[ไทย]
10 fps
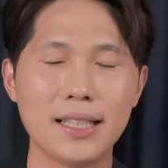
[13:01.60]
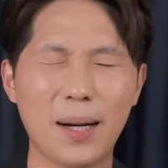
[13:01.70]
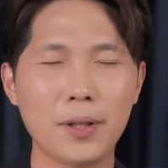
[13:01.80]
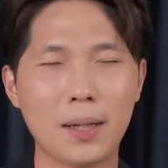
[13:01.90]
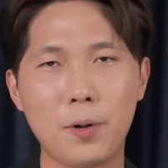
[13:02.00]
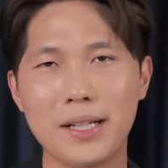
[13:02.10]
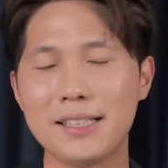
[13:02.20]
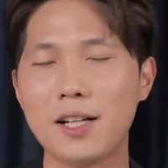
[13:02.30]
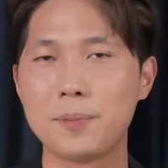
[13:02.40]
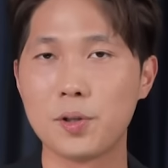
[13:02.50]
ทั้งหมดทั้งมวล
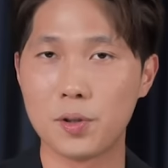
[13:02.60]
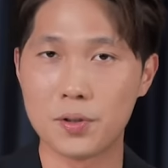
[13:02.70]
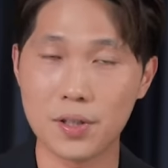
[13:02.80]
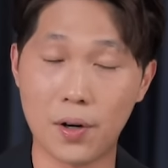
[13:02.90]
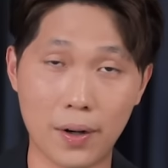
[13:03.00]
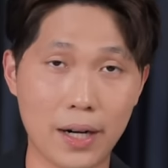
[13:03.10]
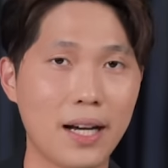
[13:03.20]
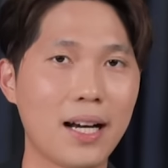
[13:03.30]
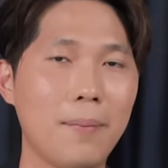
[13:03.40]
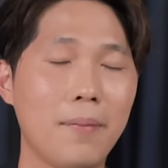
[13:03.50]
นี้ตอบโจทย์อยู่2
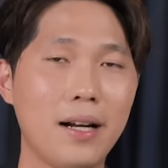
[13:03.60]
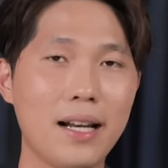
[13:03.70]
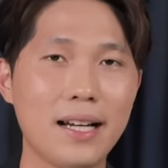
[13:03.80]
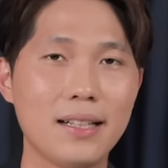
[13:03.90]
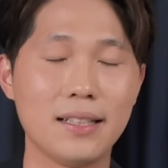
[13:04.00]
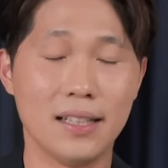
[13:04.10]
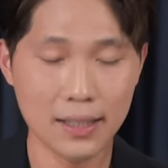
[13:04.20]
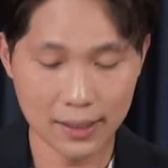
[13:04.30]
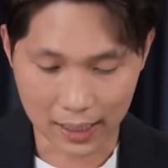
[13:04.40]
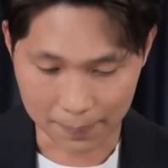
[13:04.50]
เรื่องครับเรื่องแรกคือ
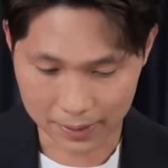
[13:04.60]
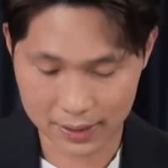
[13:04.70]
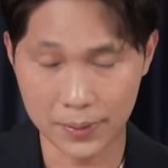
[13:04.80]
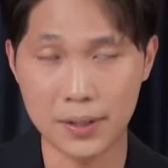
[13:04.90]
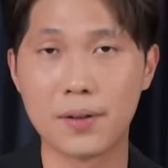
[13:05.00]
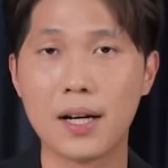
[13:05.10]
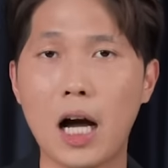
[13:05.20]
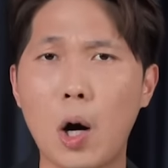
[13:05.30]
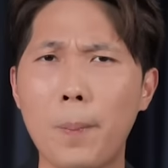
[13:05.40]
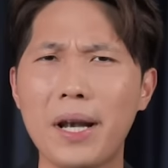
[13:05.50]
ทำให้ชีวิตของ
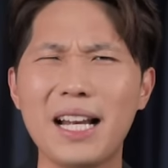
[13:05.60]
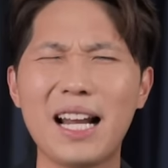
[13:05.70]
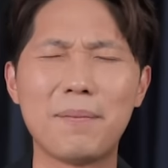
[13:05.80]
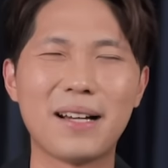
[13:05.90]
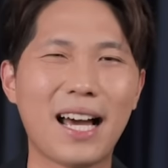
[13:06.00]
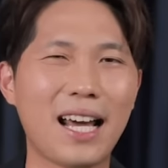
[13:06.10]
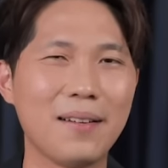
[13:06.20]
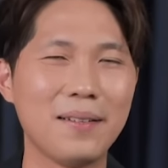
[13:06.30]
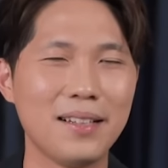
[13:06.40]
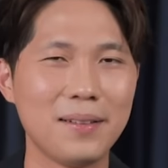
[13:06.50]
เขาไม่ได้ทำงาน
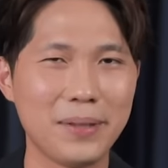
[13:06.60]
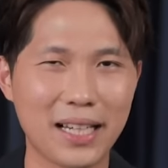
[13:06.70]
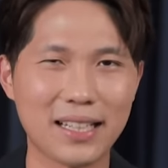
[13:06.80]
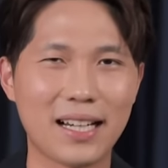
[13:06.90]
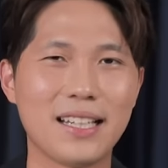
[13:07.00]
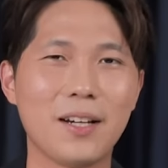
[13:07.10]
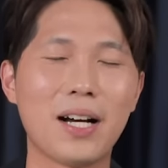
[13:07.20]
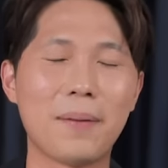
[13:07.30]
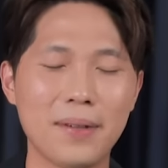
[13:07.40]
เพียงอย่างเดียวครั